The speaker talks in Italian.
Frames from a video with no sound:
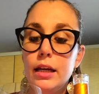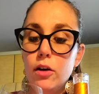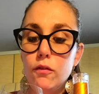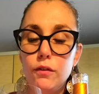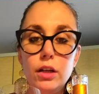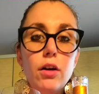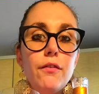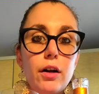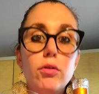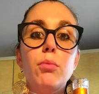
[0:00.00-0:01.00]
che un vino
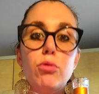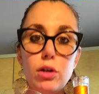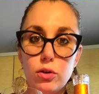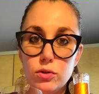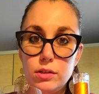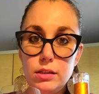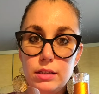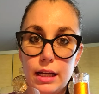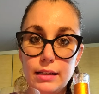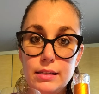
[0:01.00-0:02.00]
avrà una buona
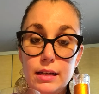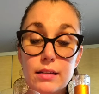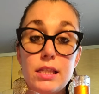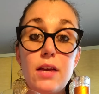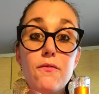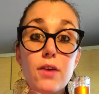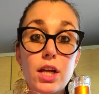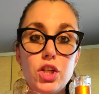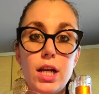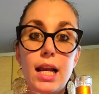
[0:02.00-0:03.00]
consistenza. Se
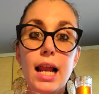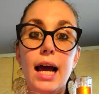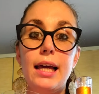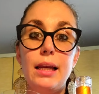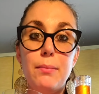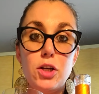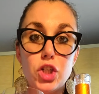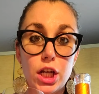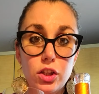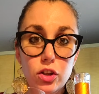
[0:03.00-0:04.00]
invece le lacrime
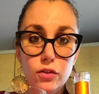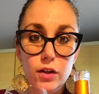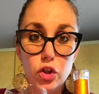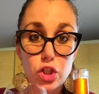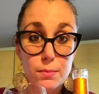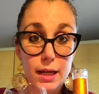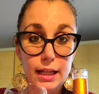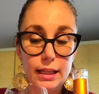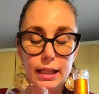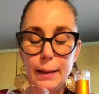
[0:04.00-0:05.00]
scendono
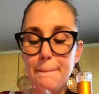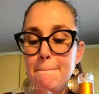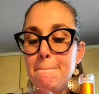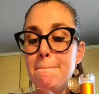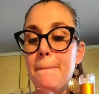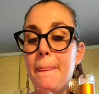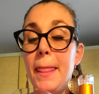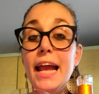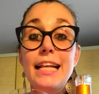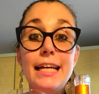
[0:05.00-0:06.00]
velocemente
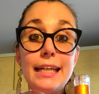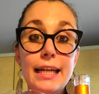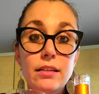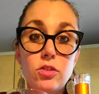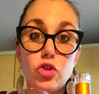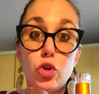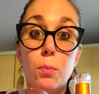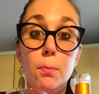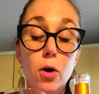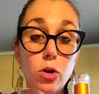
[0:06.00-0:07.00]
e gli archetti sono
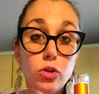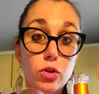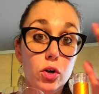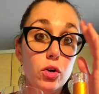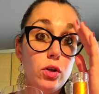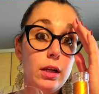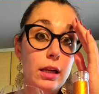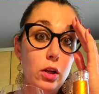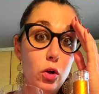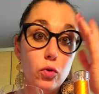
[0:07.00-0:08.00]
molto
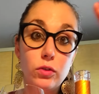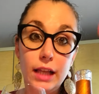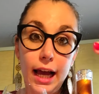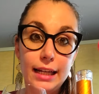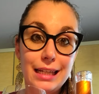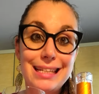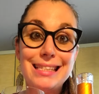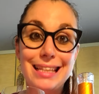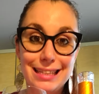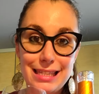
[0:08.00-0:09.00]
lontani,
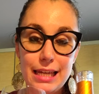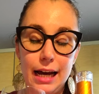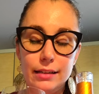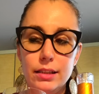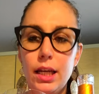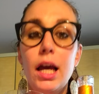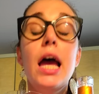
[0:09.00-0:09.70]
distanziati,